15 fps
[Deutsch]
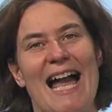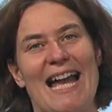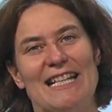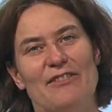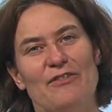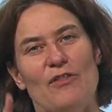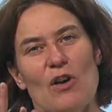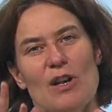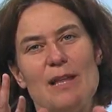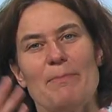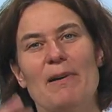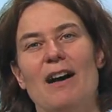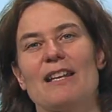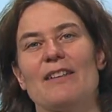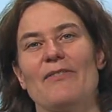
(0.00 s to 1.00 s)
Eine volle
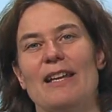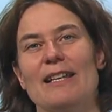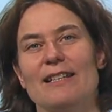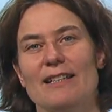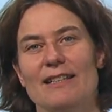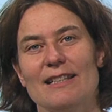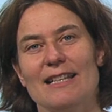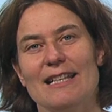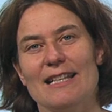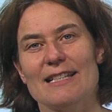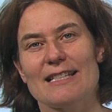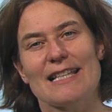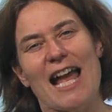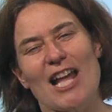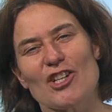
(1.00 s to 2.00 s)
Badewanne
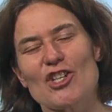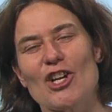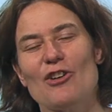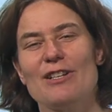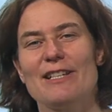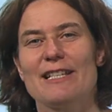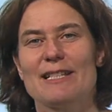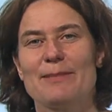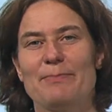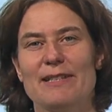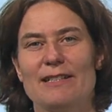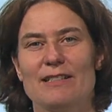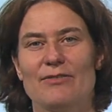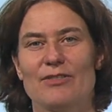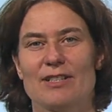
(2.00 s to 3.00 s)
ist ein anschauliches
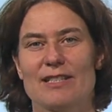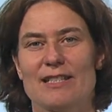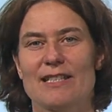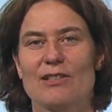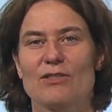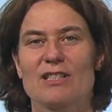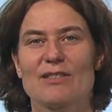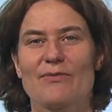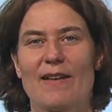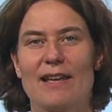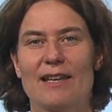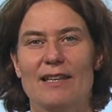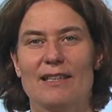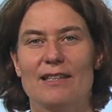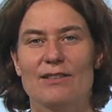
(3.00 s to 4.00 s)
Bild für das
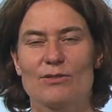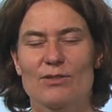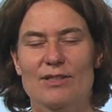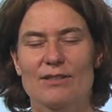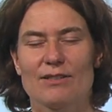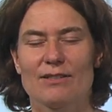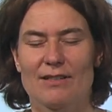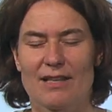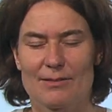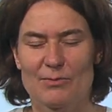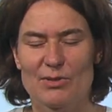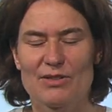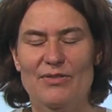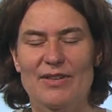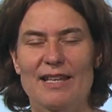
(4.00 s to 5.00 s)
CO2 in unserer
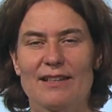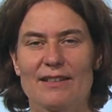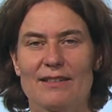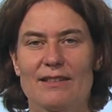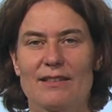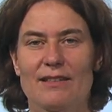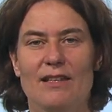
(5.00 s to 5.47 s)
Atmosphäre.